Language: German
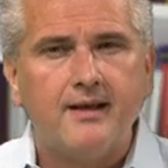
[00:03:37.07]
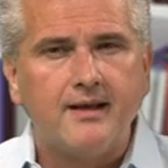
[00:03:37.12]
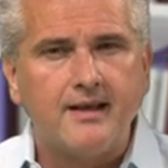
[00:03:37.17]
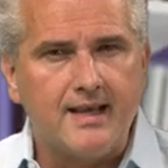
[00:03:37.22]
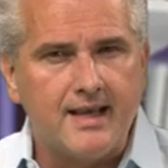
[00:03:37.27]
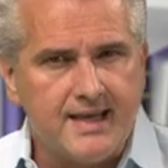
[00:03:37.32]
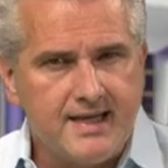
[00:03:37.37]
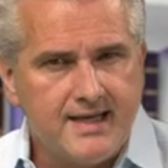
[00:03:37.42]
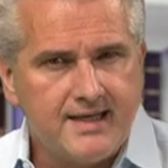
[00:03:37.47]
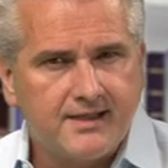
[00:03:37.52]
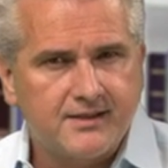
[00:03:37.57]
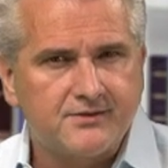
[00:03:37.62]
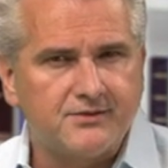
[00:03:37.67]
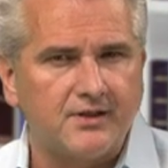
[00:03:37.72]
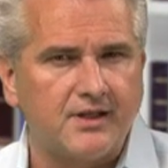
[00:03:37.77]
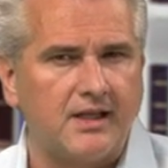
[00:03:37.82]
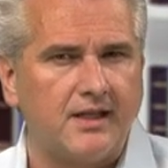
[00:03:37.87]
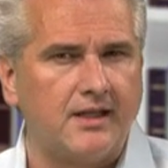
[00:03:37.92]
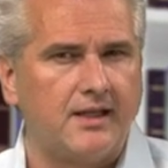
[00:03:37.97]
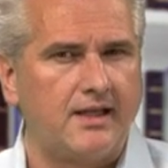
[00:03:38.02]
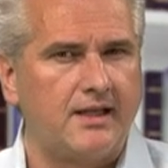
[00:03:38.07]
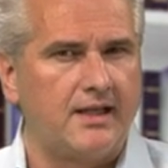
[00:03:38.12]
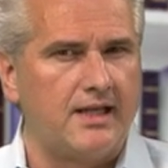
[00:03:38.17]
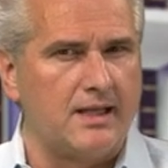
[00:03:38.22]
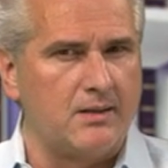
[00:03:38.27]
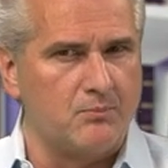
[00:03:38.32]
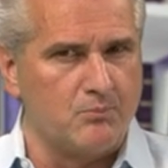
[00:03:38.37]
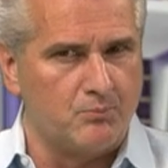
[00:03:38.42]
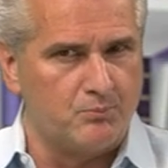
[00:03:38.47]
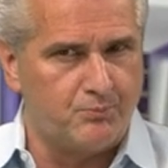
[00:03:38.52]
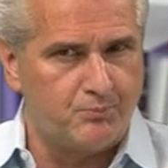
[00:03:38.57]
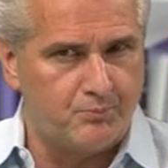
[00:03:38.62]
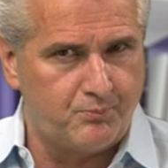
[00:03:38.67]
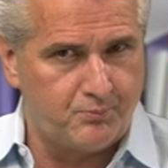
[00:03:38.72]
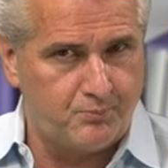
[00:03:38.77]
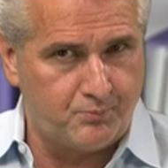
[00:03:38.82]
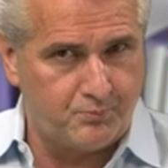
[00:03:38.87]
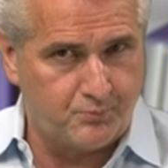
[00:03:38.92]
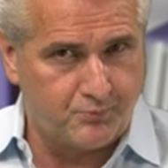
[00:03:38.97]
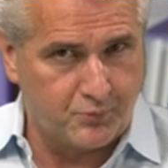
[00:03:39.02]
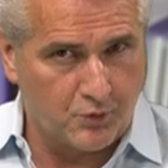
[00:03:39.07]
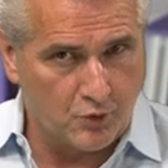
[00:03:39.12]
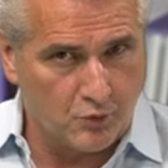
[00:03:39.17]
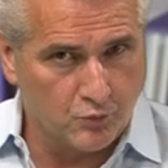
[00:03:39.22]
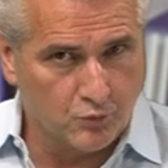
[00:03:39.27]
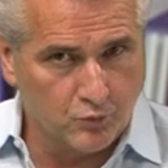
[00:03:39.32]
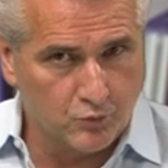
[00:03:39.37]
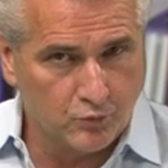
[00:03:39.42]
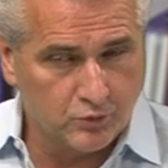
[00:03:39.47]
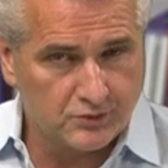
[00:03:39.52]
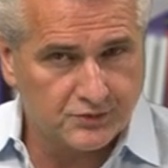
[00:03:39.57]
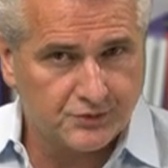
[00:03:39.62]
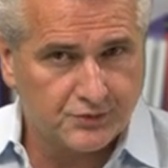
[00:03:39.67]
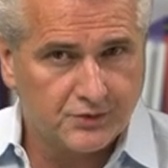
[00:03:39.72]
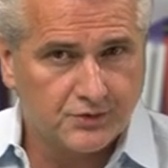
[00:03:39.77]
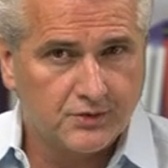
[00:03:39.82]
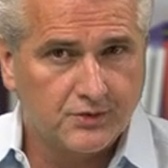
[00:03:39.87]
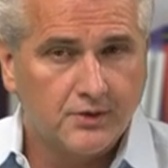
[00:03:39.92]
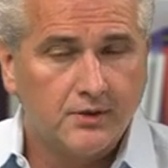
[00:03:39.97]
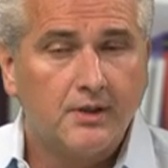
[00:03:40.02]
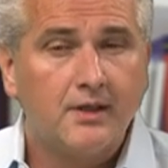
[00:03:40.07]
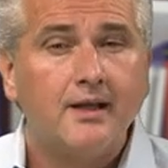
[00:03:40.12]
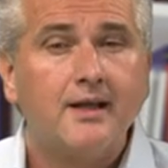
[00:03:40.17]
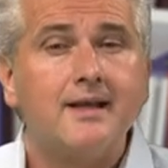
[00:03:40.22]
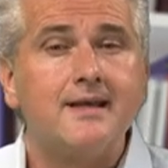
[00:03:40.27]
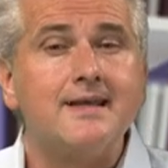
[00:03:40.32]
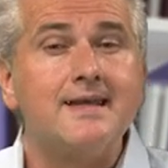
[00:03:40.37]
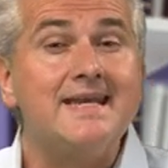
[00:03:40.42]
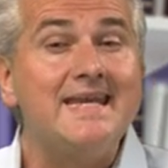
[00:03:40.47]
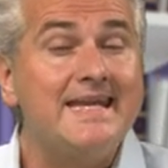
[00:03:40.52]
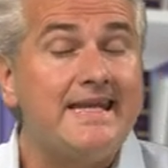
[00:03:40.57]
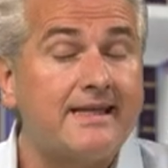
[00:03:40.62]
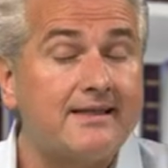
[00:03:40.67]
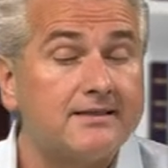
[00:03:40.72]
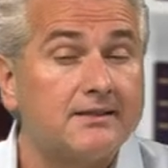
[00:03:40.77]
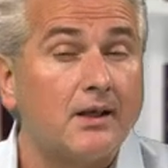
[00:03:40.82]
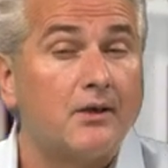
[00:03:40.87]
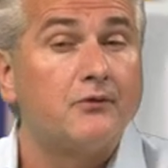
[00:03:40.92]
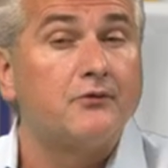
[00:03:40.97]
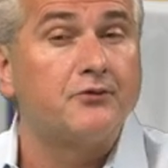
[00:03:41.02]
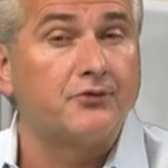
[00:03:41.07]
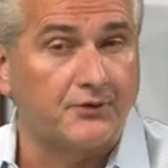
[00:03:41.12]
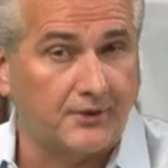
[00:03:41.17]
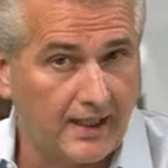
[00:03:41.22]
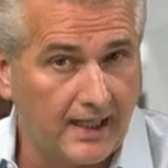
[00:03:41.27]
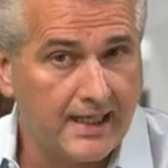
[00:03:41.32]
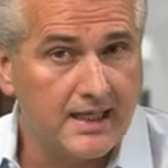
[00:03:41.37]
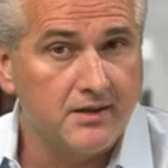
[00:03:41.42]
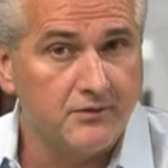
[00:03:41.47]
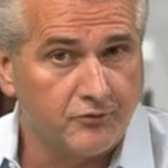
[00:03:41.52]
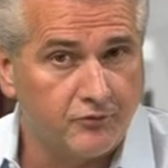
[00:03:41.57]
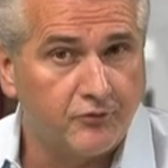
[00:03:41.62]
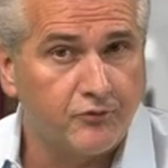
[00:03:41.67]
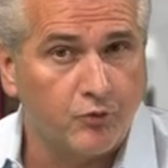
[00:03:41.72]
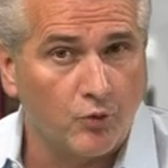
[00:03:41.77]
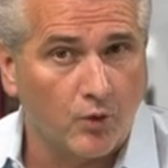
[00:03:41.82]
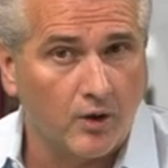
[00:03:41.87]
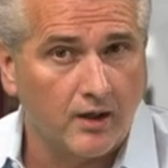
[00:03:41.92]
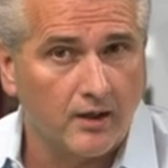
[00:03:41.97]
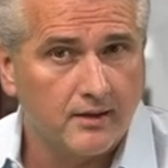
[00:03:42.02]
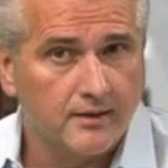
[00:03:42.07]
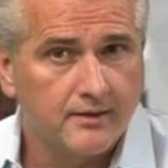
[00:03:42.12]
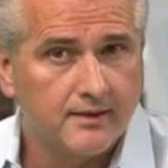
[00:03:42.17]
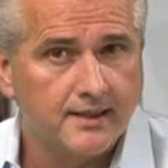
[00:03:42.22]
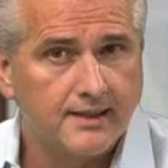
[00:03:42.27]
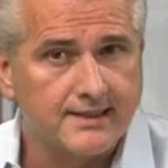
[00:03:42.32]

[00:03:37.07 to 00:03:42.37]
liegt im Blut nicht frei vor.